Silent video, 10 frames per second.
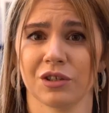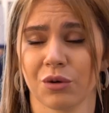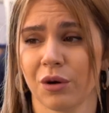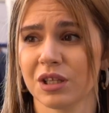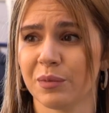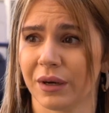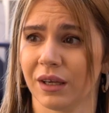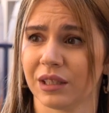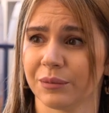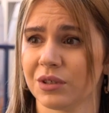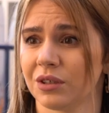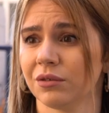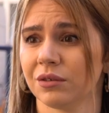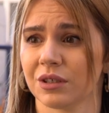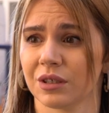строить, при этом
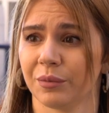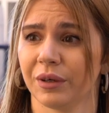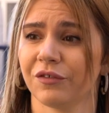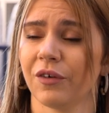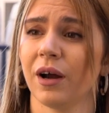абсолютно забыв